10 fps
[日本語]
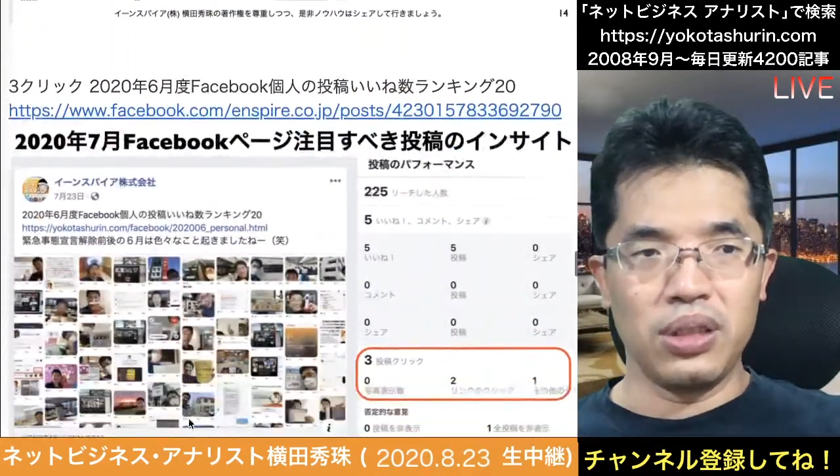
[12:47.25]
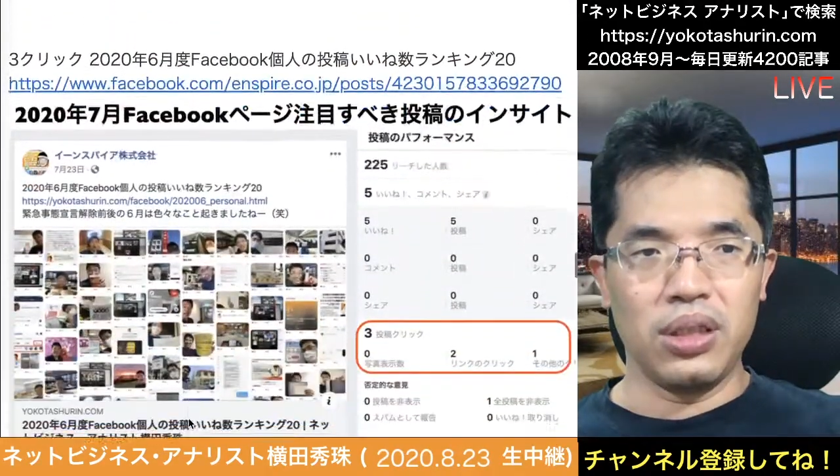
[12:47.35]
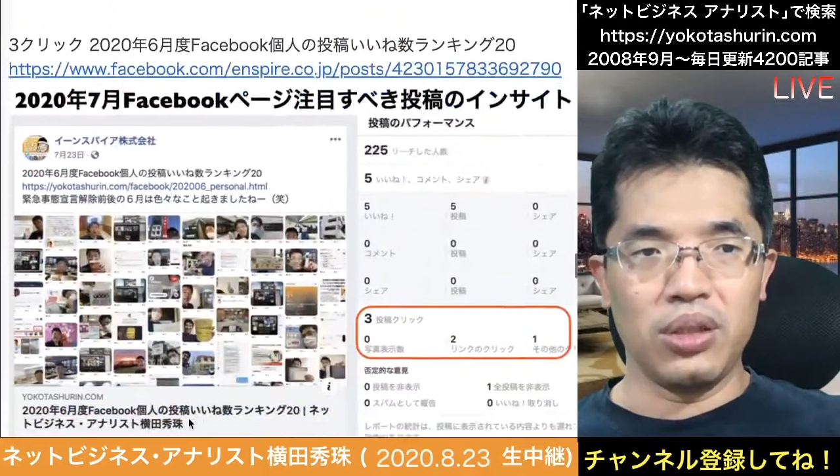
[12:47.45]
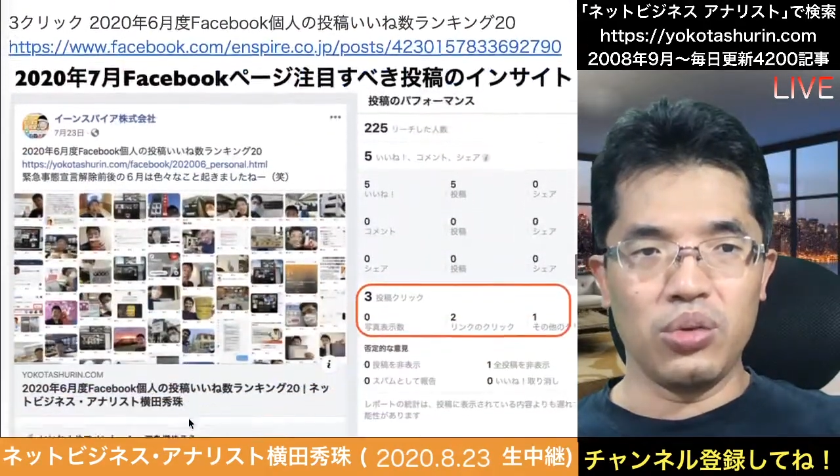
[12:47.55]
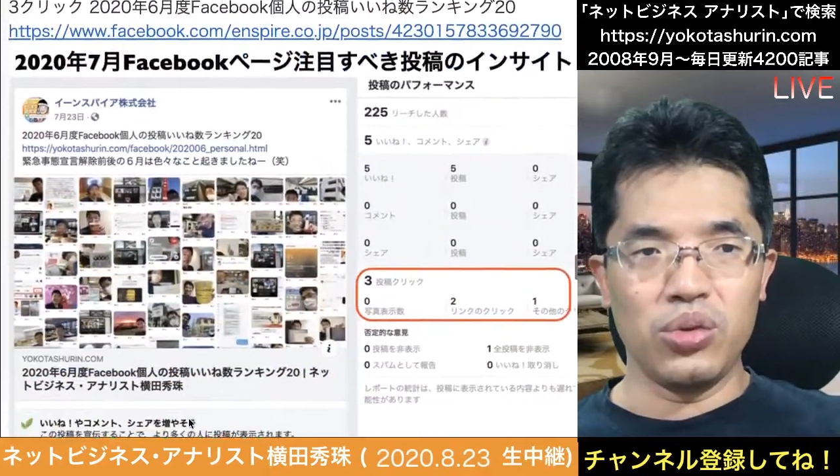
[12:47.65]

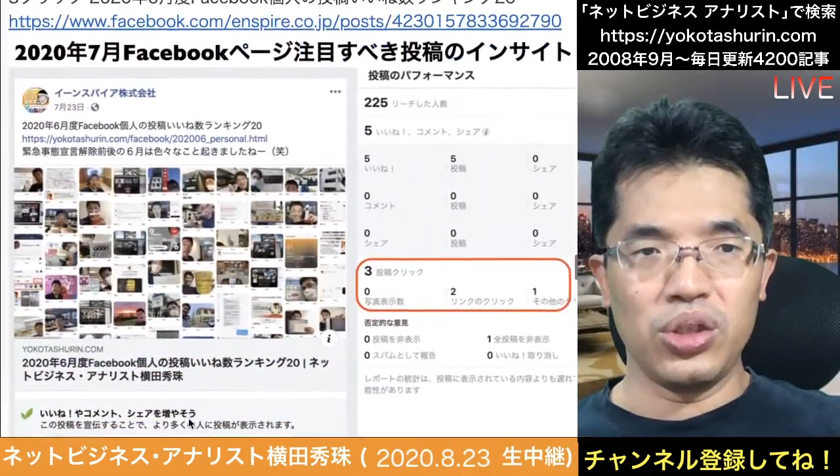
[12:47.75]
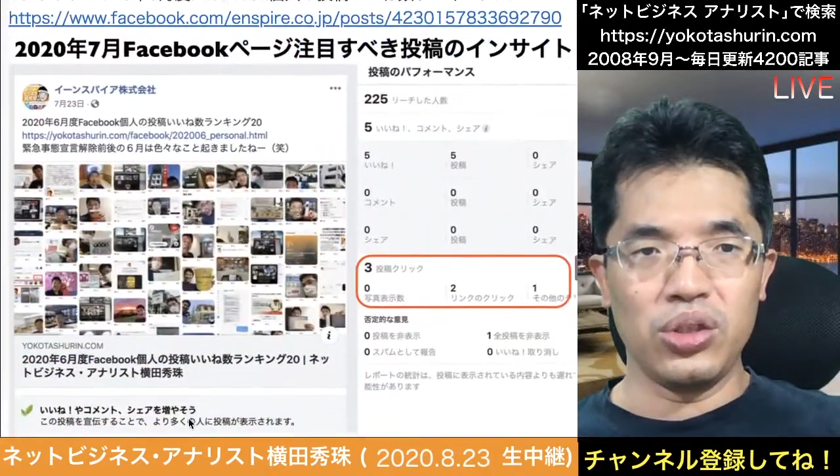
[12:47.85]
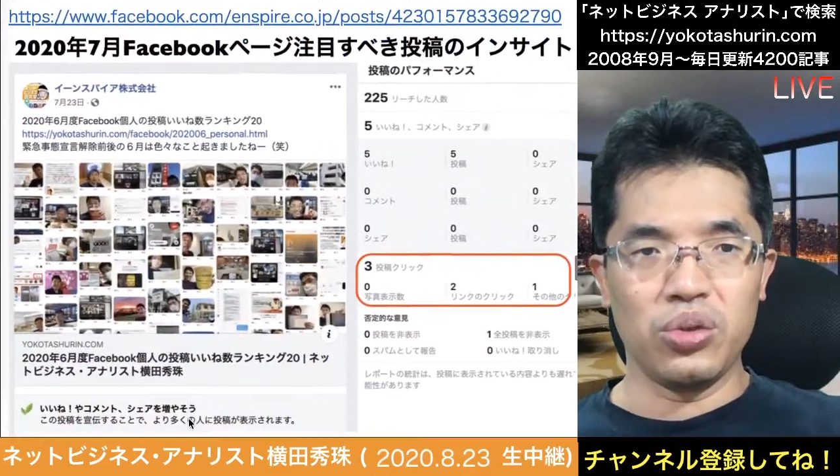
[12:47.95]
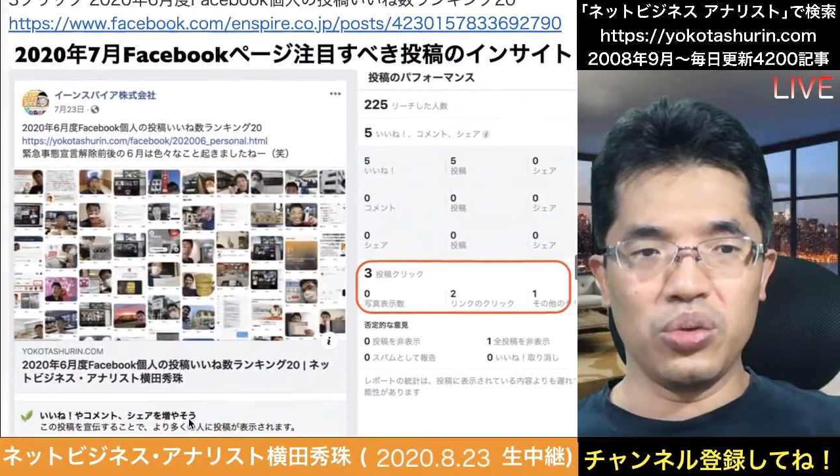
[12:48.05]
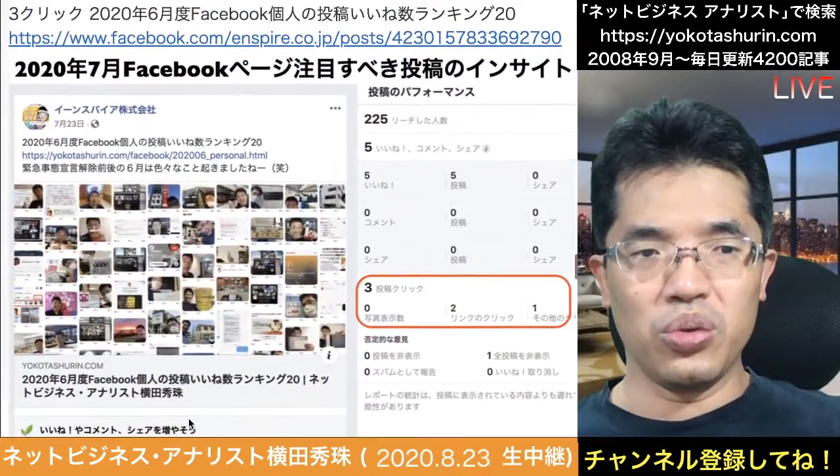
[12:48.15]
えー、個
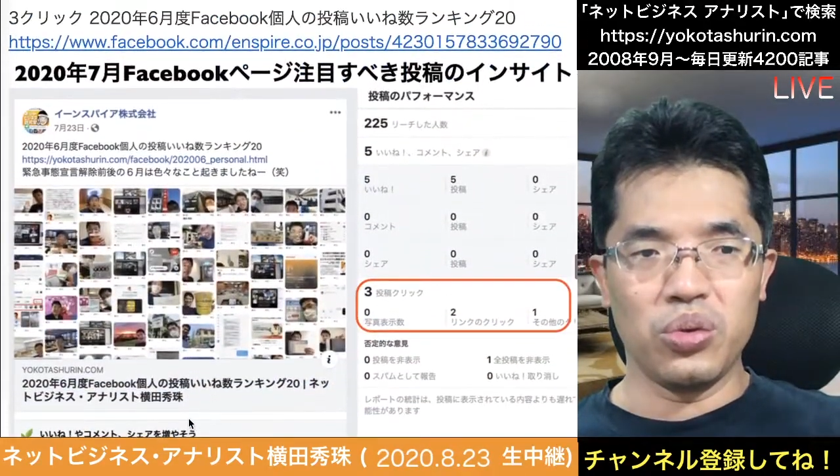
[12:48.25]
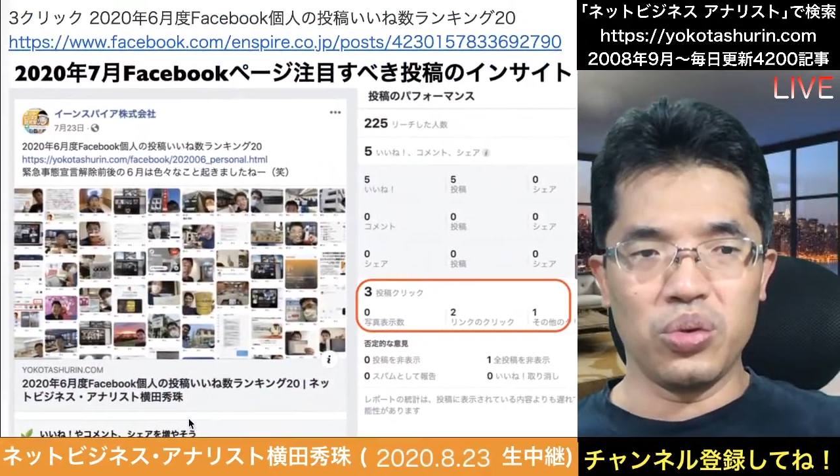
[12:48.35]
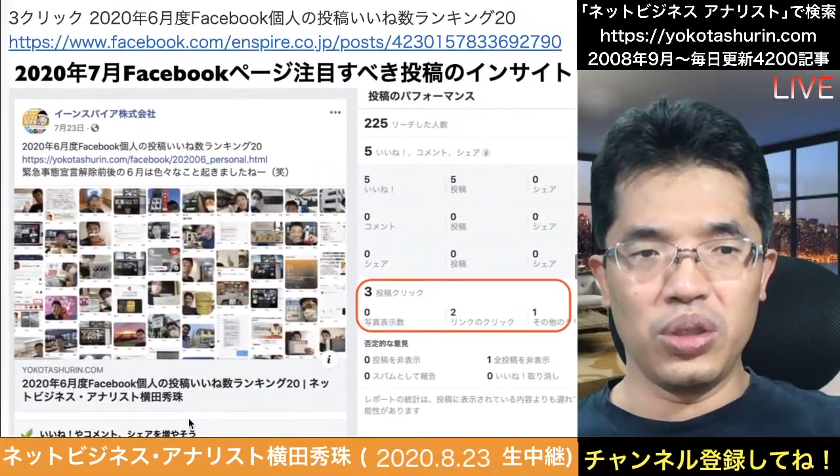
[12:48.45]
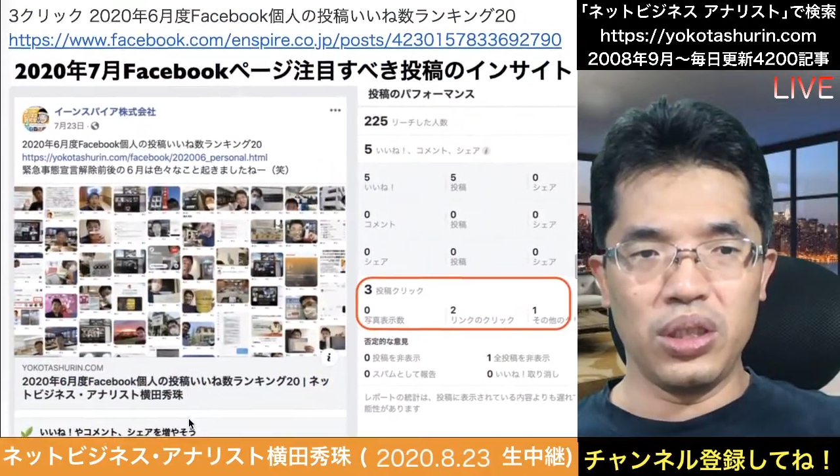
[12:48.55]
人の投稿、